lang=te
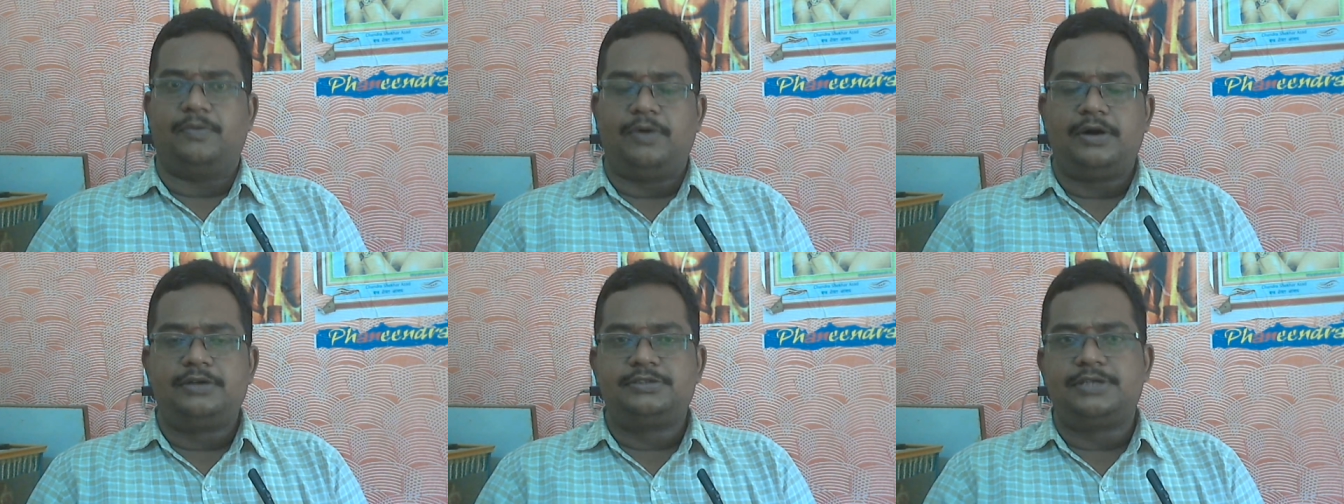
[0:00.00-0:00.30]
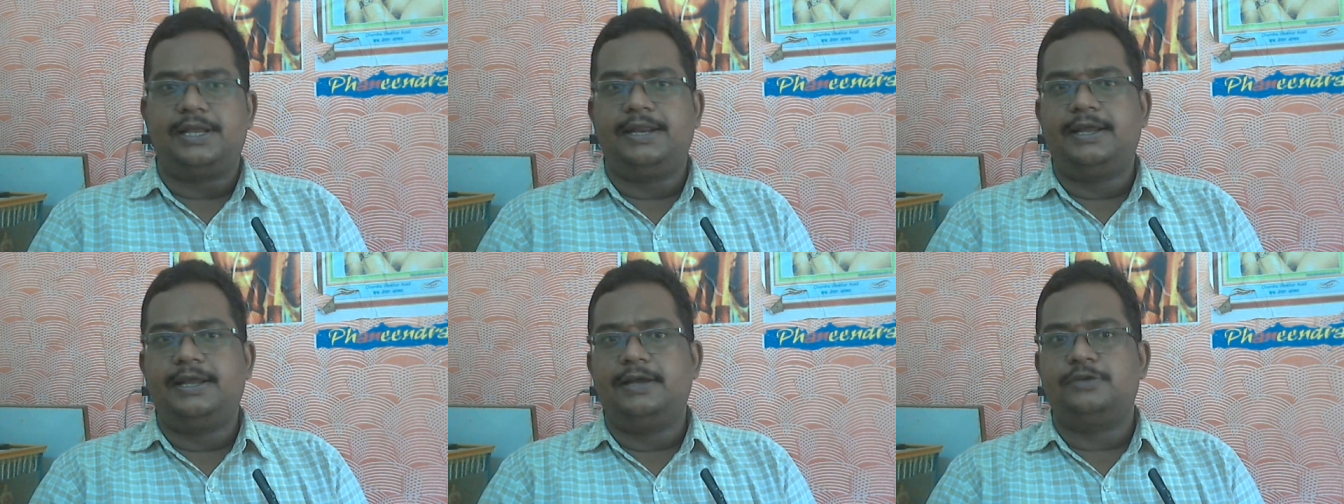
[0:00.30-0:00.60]
వాడు
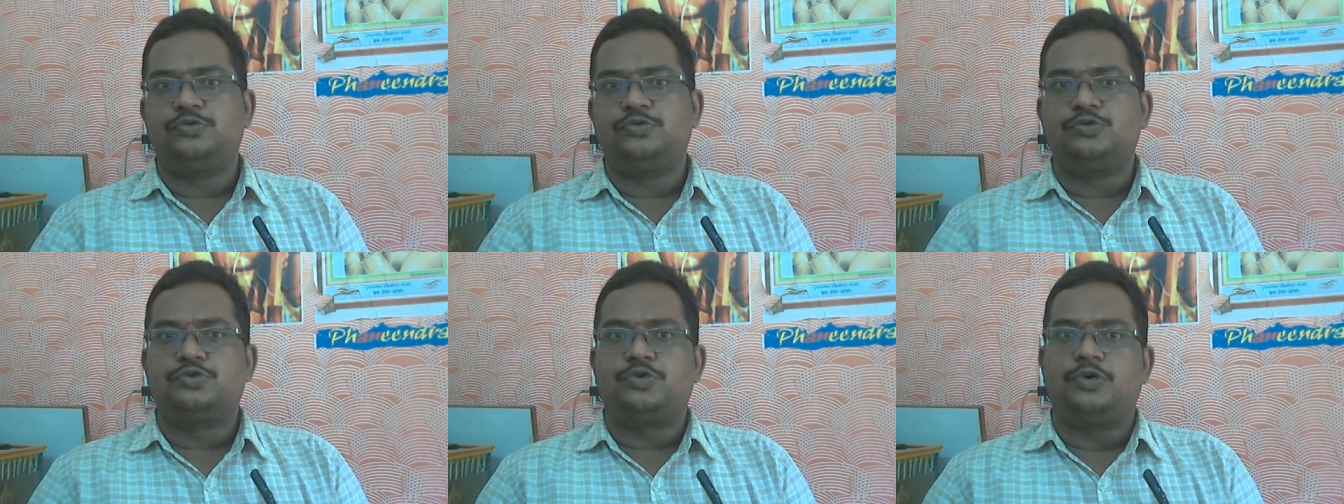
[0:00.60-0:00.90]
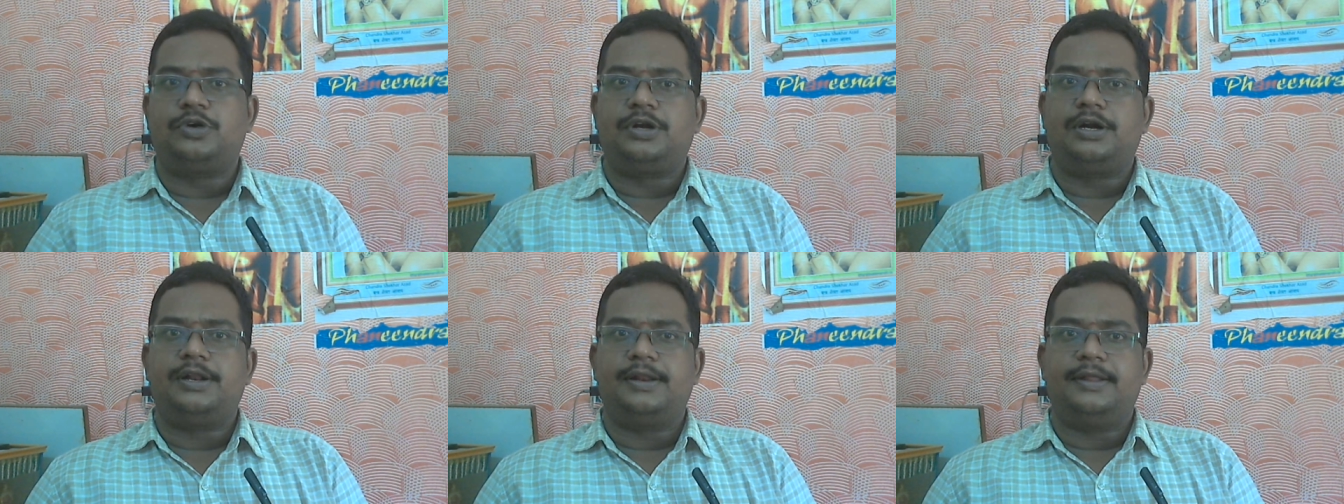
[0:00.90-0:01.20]
సరిగ్గా
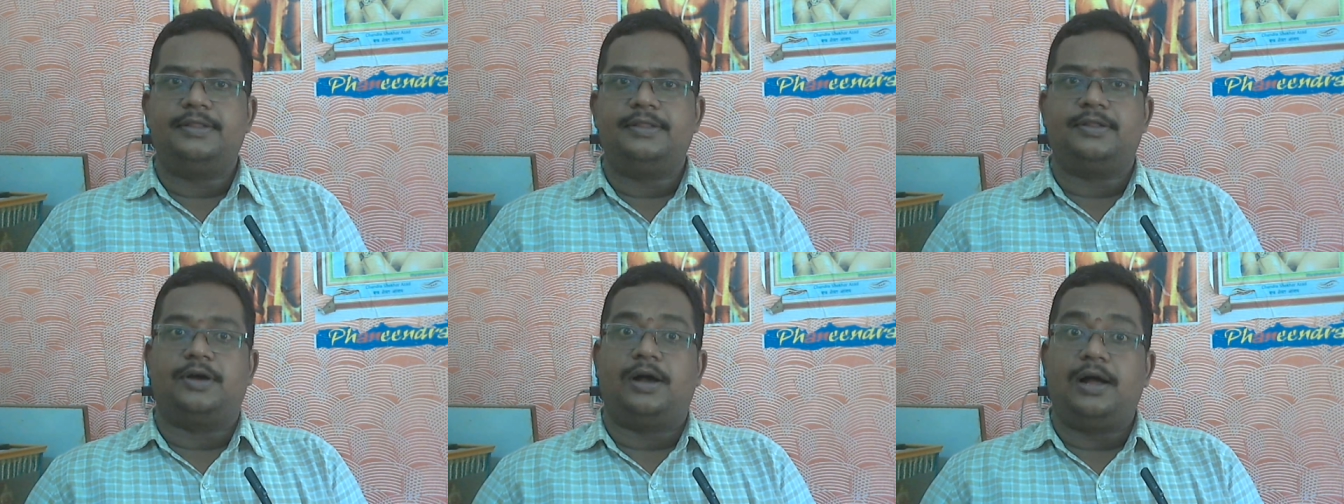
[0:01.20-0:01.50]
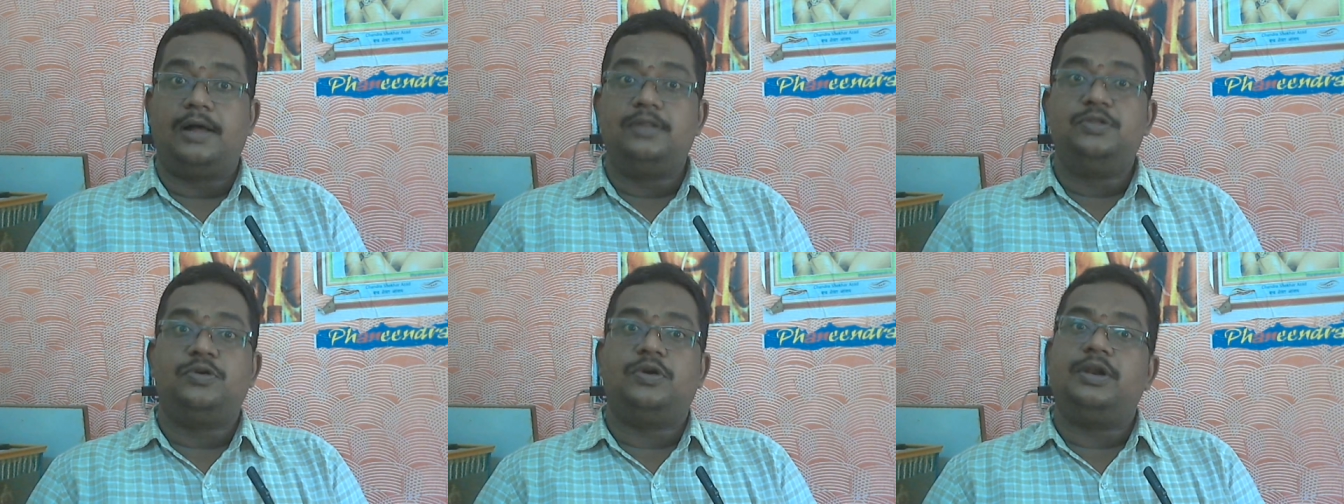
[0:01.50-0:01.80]
చూసుకుంటాడు లేదా
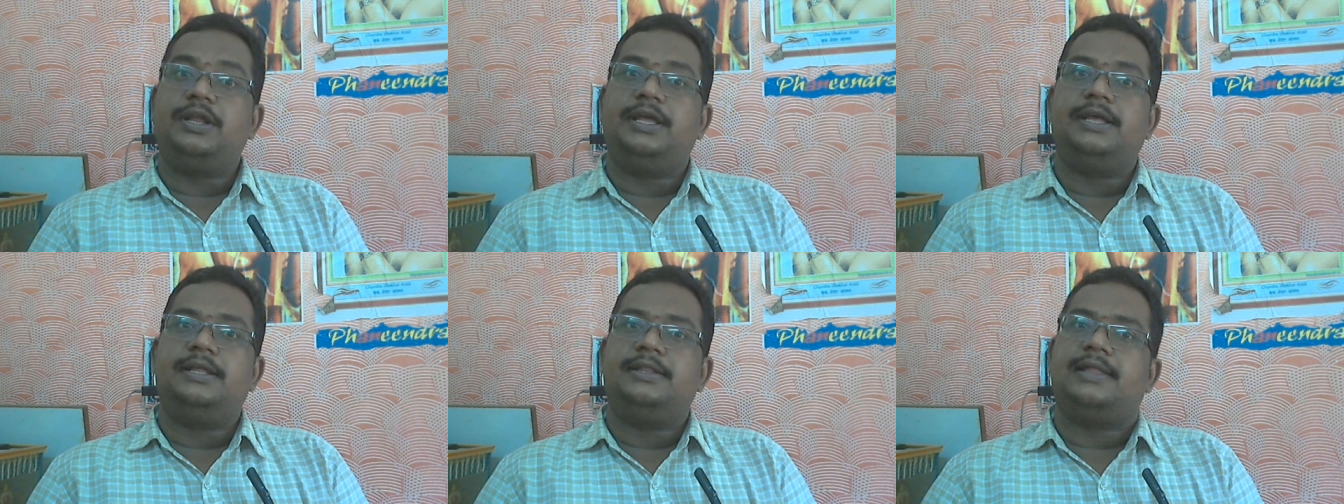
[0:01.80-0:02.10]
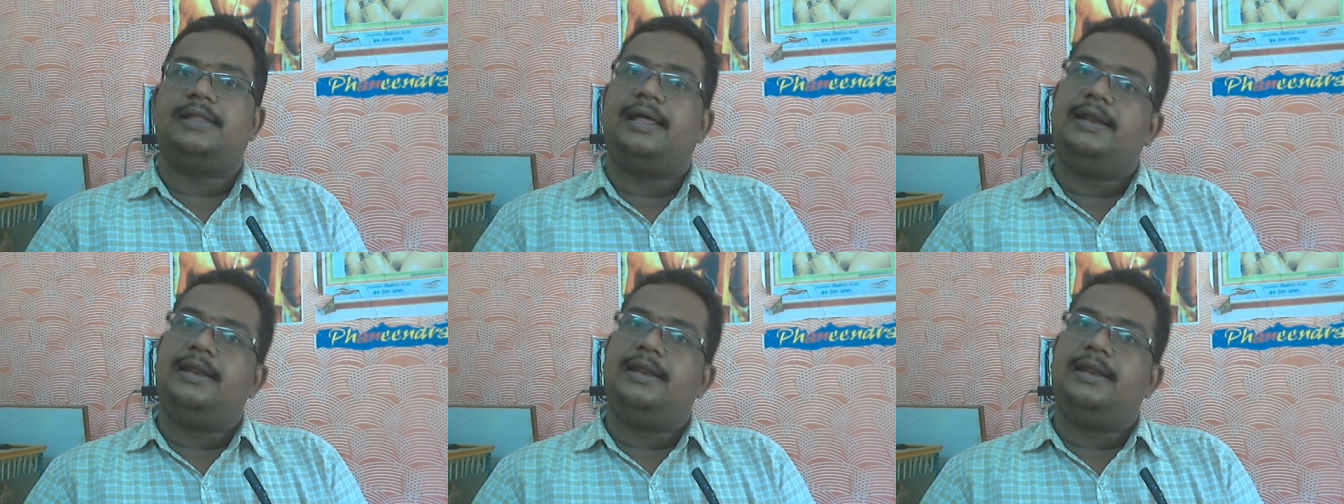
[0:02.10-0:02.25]
అందుకని